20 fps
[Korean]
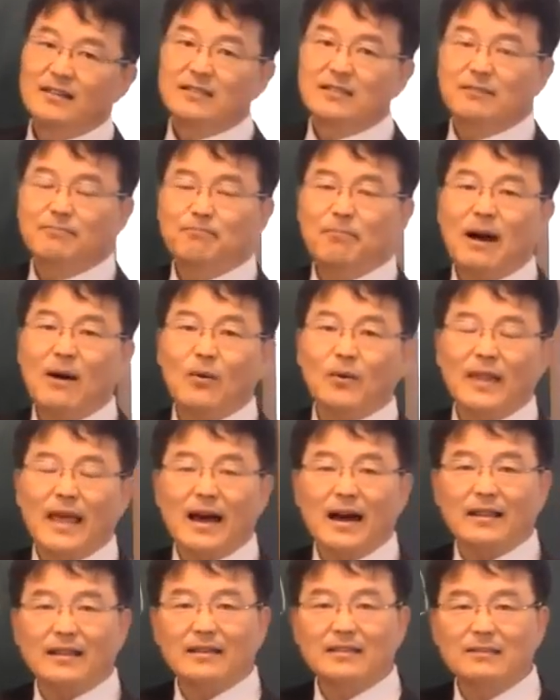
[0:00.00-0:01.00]
습하고
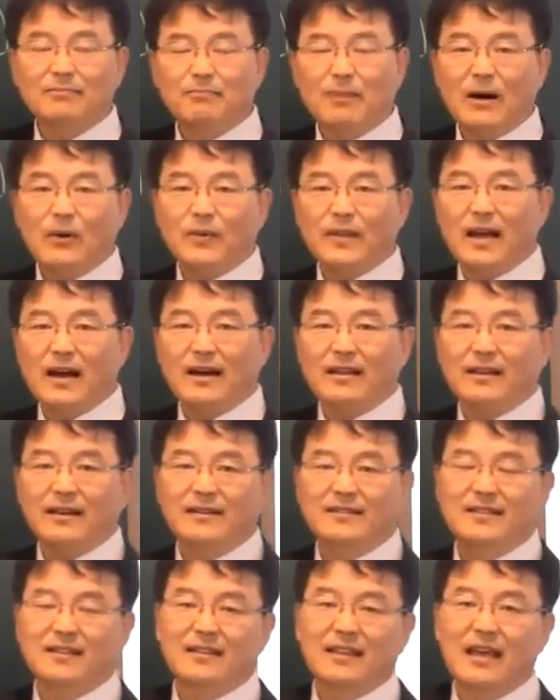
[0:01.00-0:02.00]
냉하다 습하고 냉하다
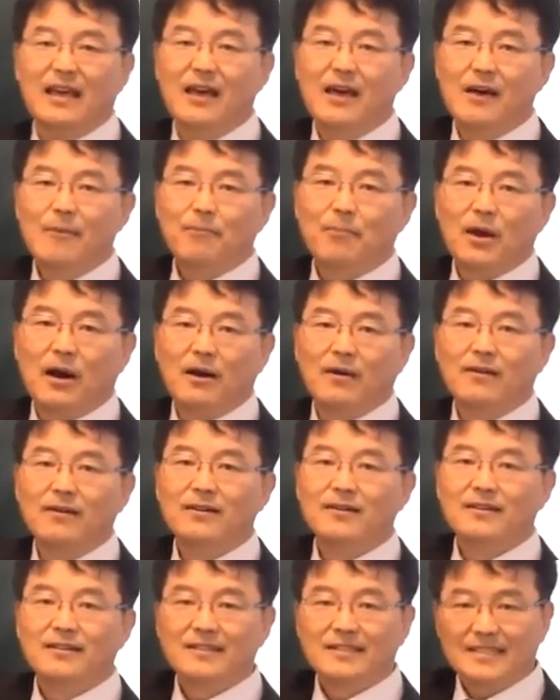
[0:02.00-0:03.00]
했을 때 병,
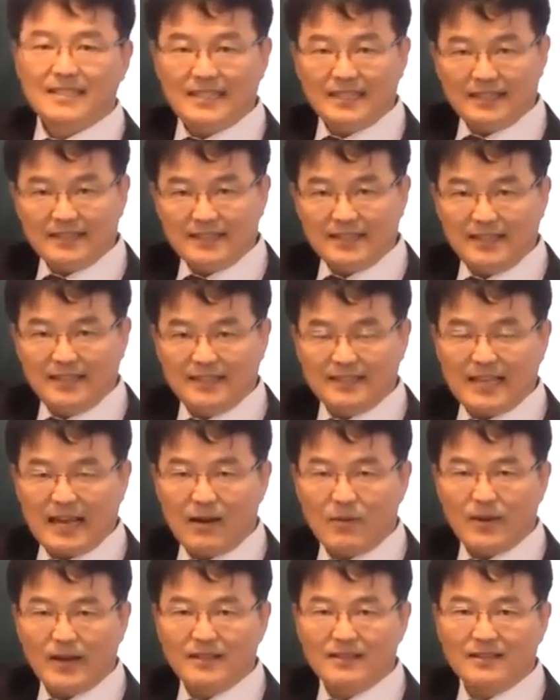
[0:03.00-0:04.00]
시,
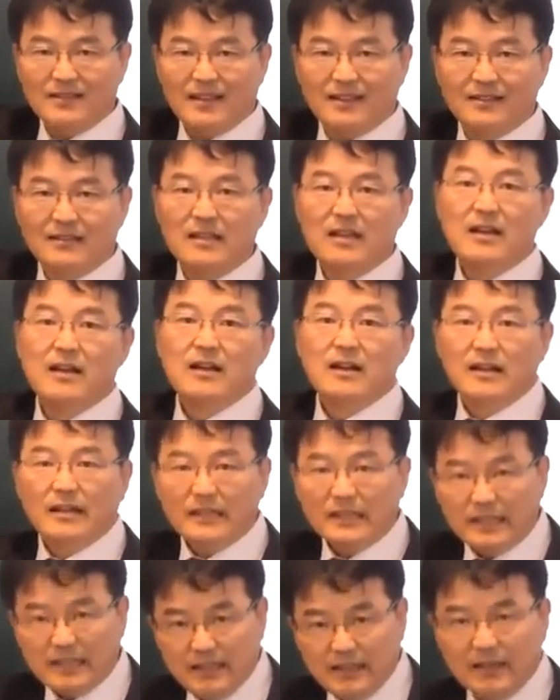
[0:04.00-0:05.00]
상관 있을 때는
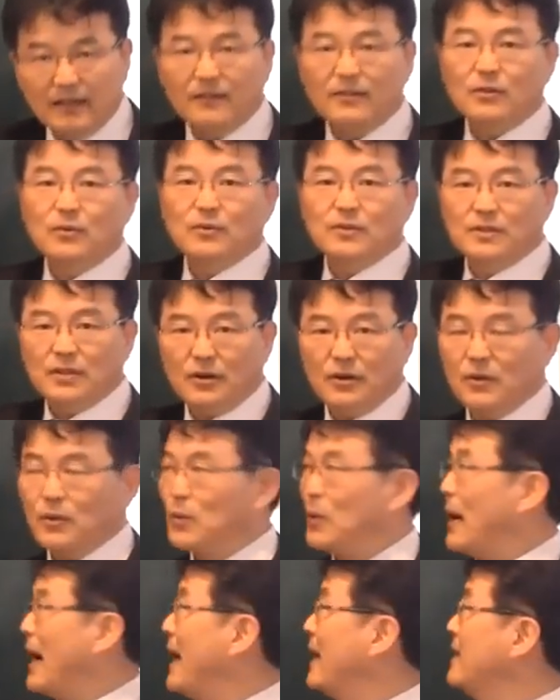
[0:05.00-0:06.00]
이것도
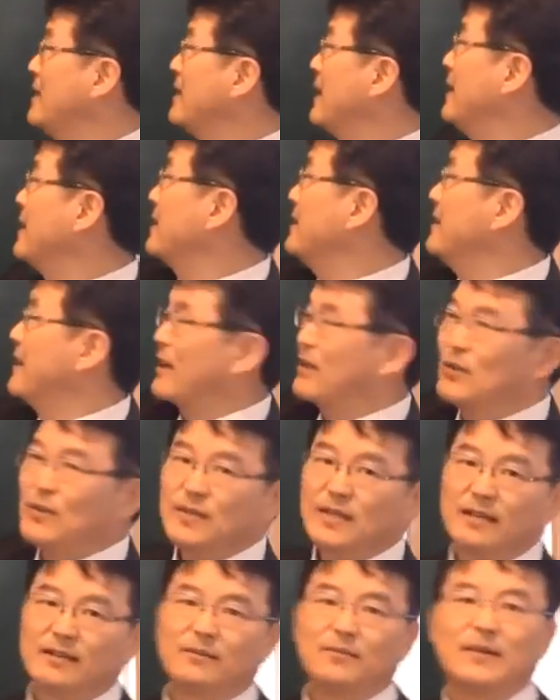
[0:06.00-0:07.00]
저것도 아니다 이런 얘기죠.
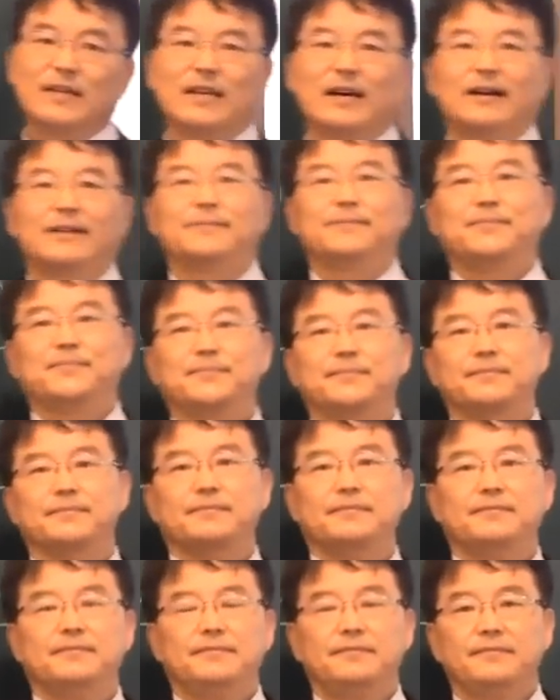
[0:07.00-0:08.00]
저는 뭐냐
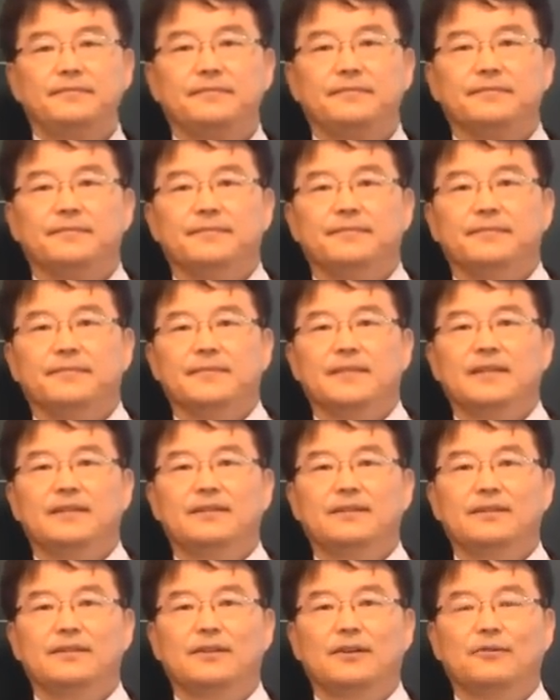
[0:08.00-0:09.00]

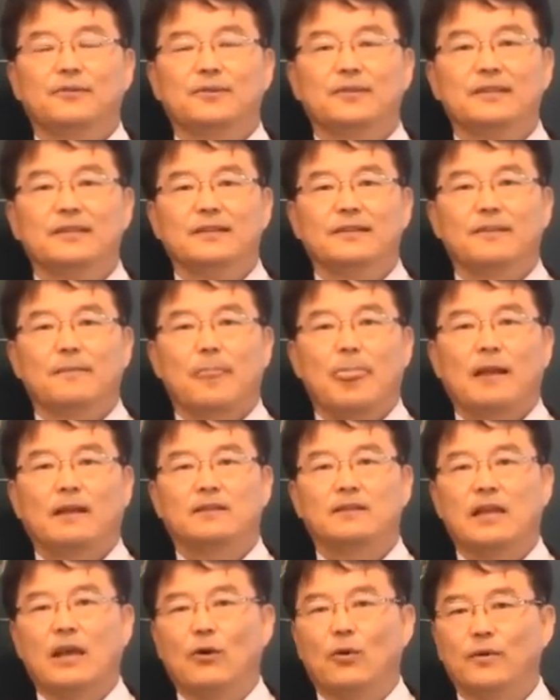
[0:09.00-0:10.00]
이런 경우는
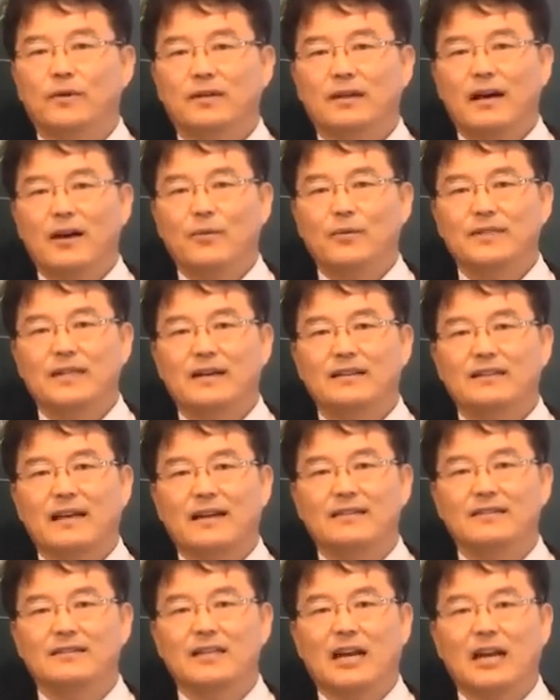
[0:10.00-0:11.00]
재혼을 하고자
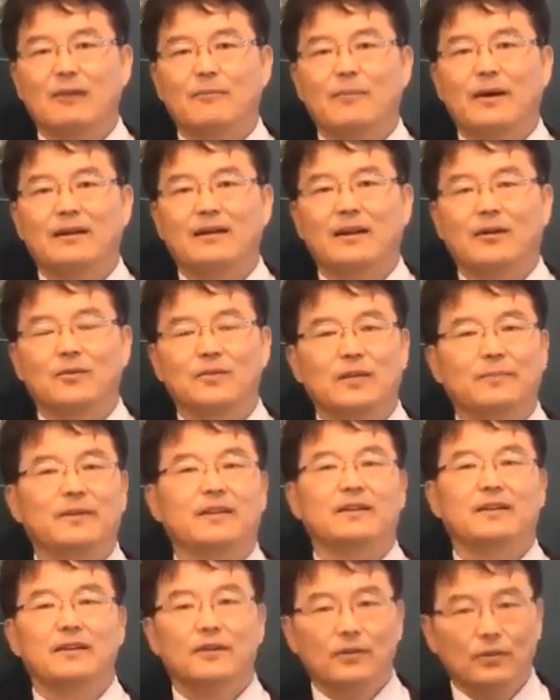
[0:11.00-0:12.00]
다른 사람을
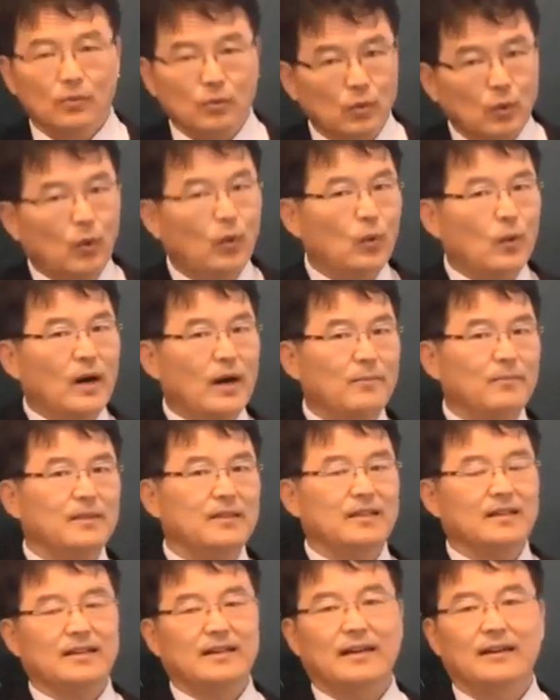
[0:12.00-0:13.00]
만나고자면
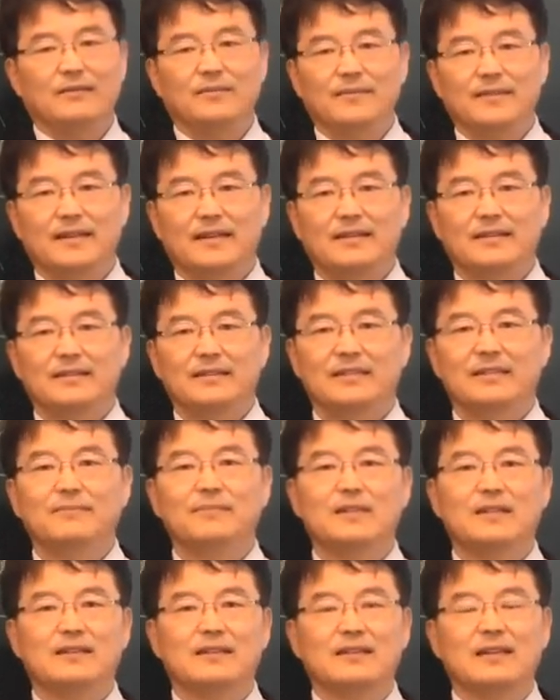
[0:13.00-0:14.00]
노합니다. 아니다.
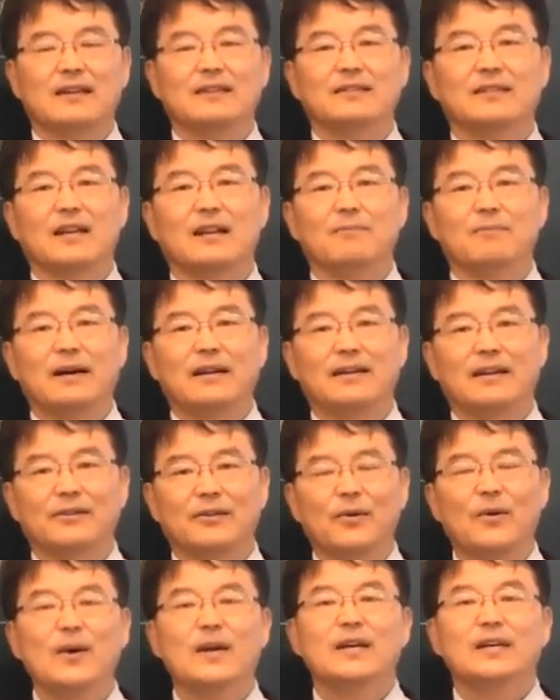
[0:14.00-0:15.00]
힘들다. 다른 사람
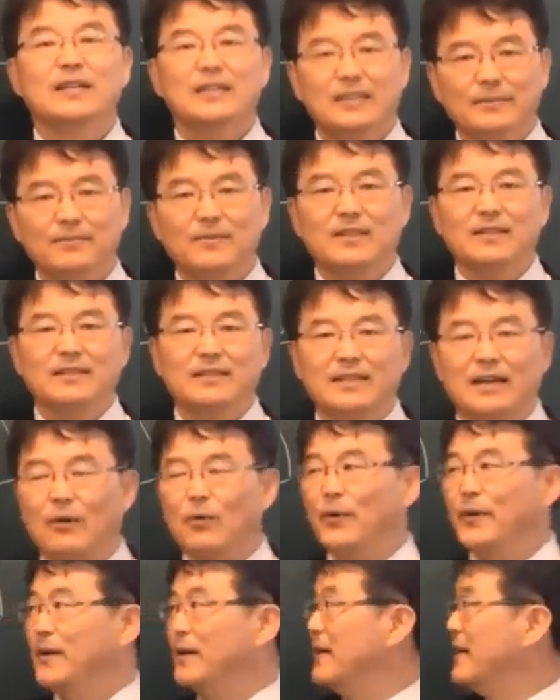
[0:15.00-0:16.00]
만나도 힘드니까
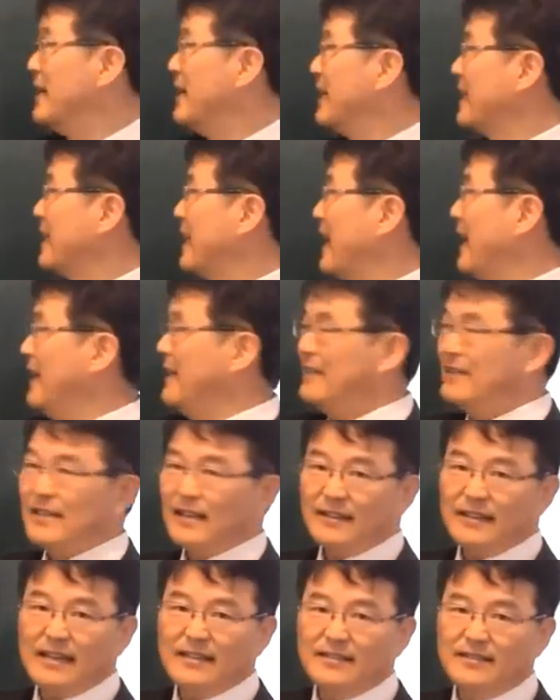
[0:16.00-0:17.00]
오히려 내
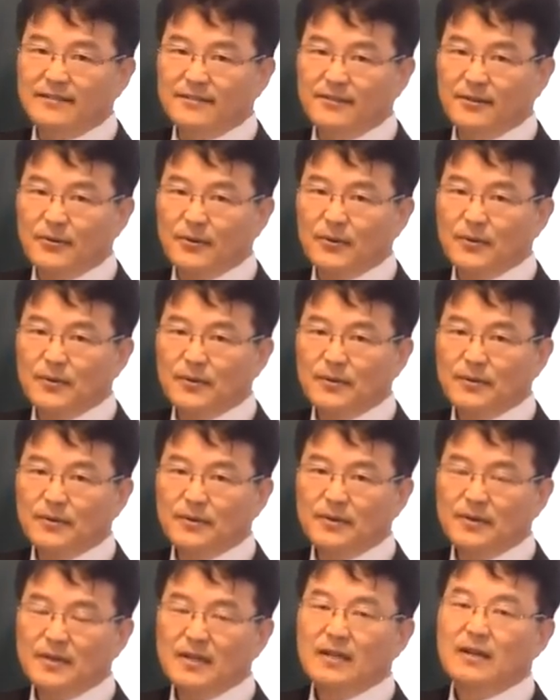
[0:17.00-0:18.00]
인생 내 스스로
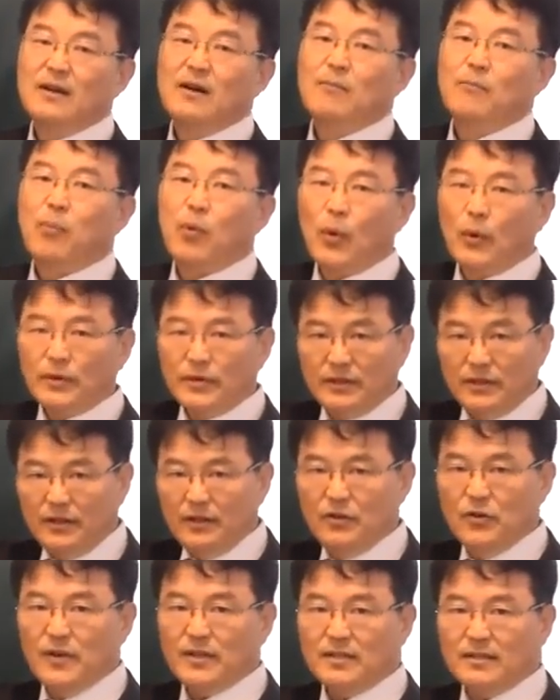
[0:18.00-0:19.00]

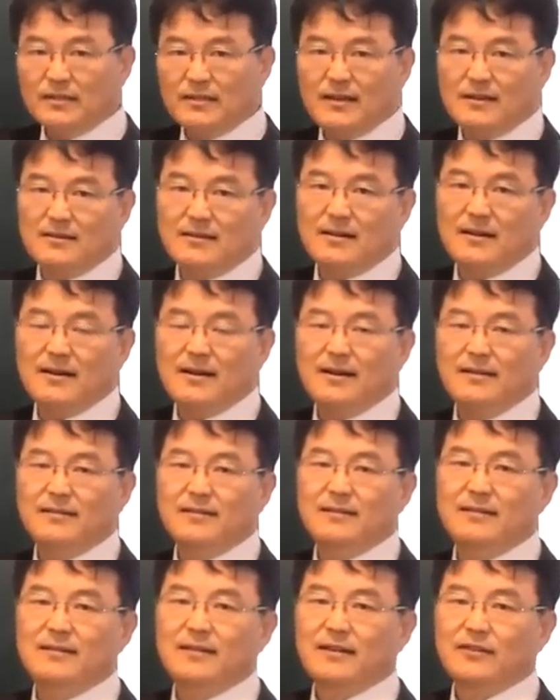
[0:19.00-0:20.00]
본인을 위해서 살아라
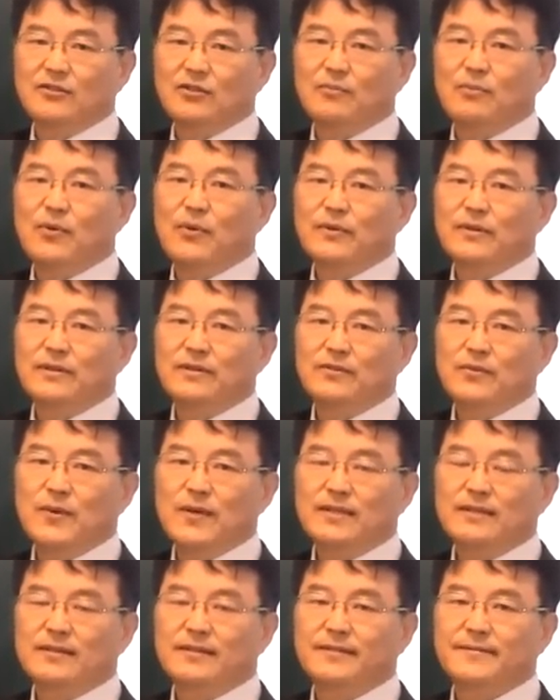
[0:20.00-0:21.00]
이걸 이야기죠. 본인을
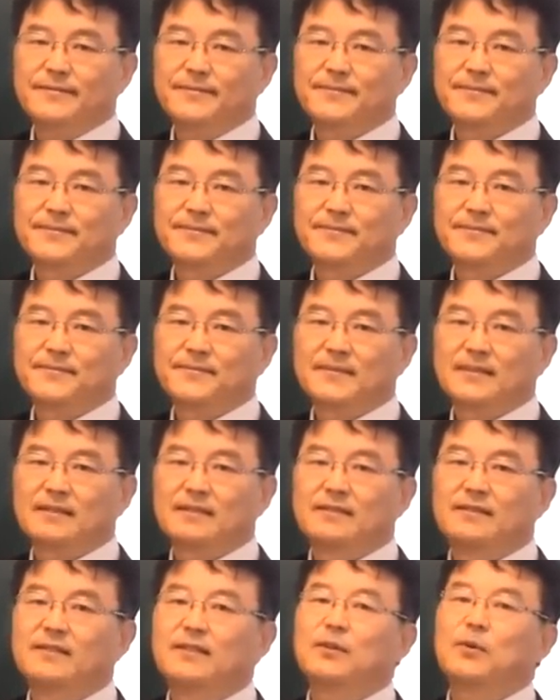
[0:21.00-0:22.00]
위해서.
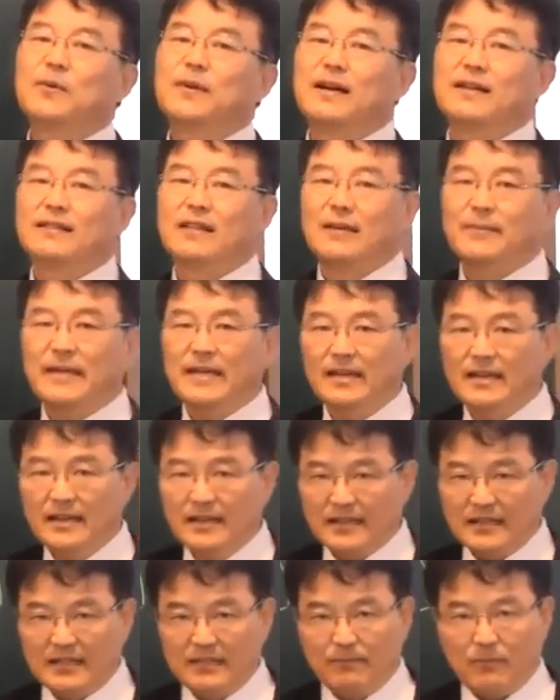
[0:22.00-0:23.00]
그리고 난 다음에
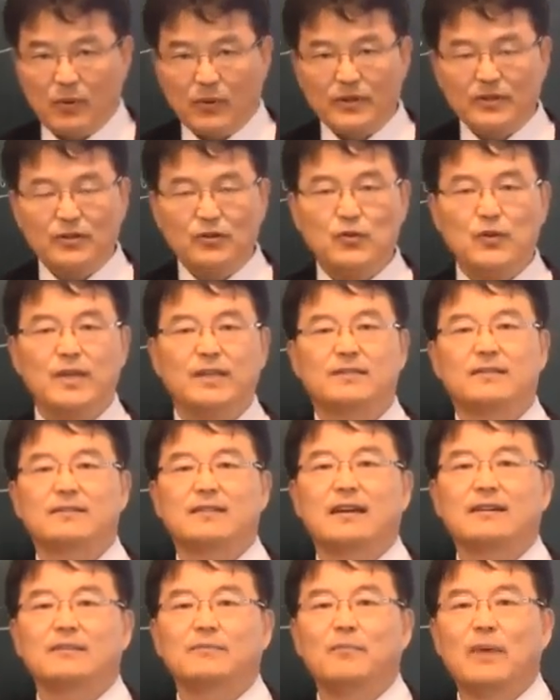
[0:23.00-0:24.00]
그 본인을 위해서
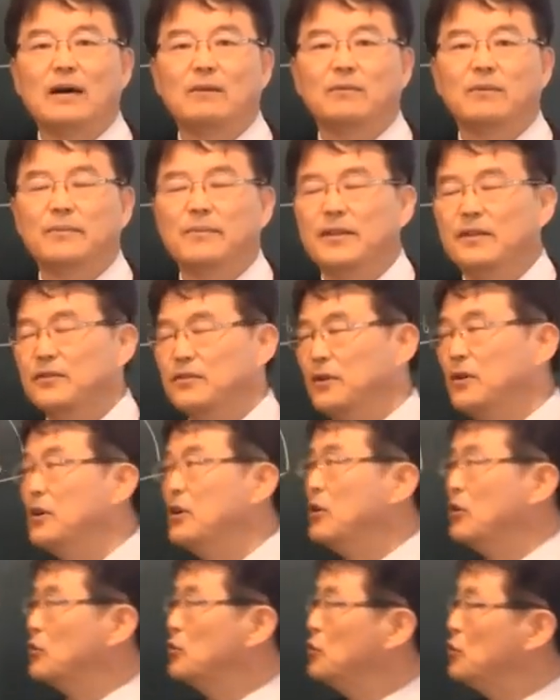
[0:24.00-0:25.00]
사는 방법에 대해서
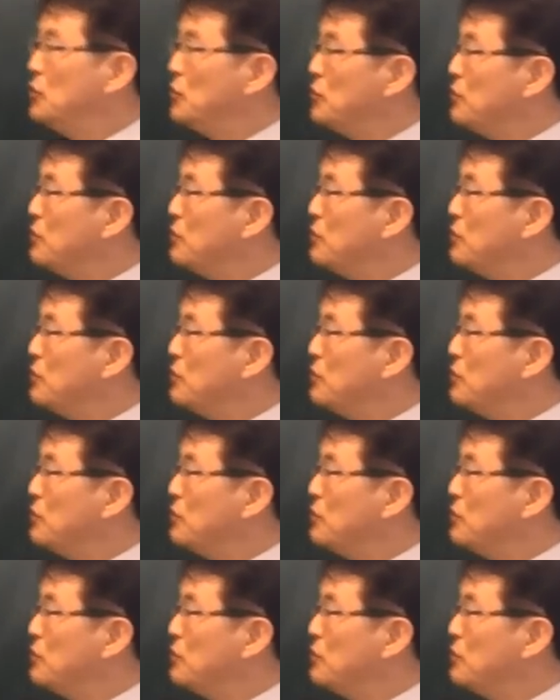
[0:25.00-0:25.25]
쭉